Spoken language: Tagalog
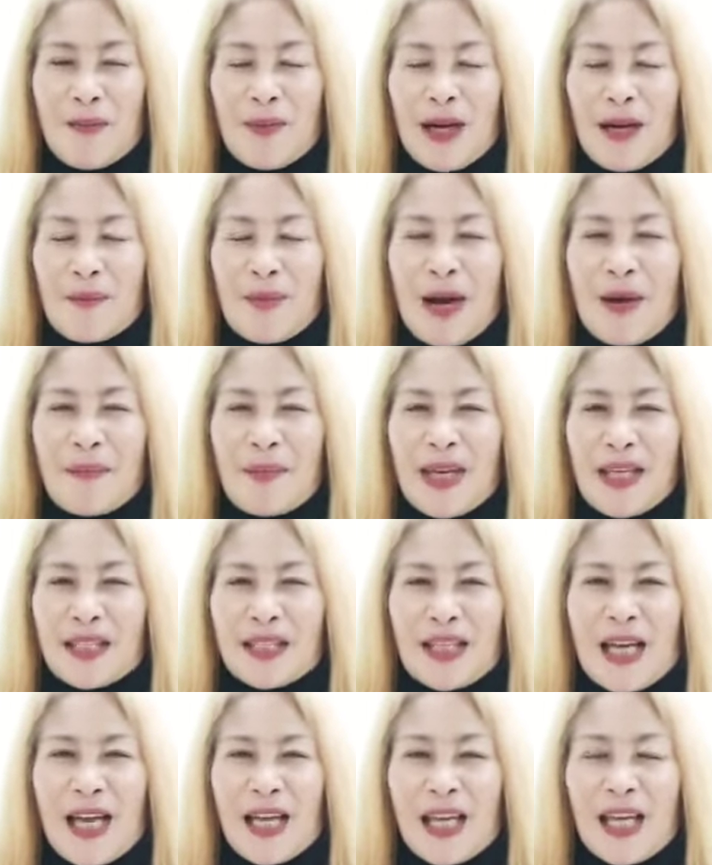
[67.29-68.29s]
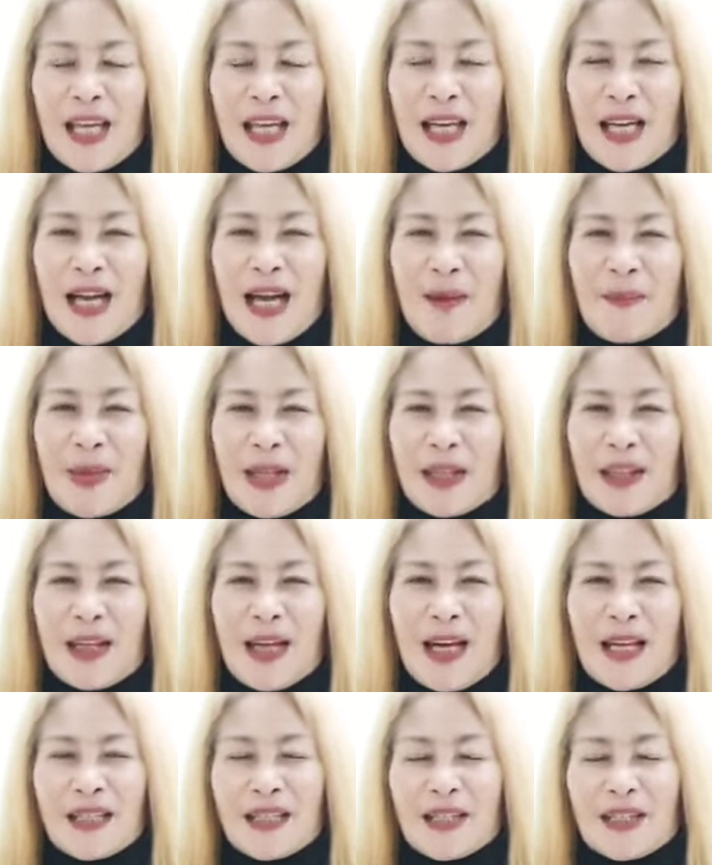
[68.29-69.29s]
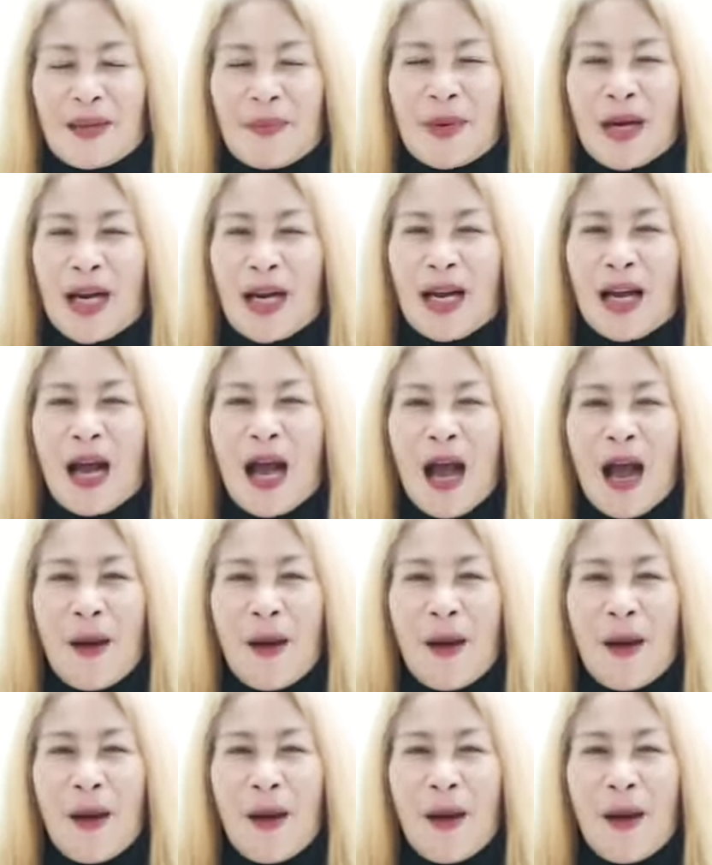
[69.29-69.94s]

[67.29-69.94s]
mga mamis, ay ginagamit yan sa mga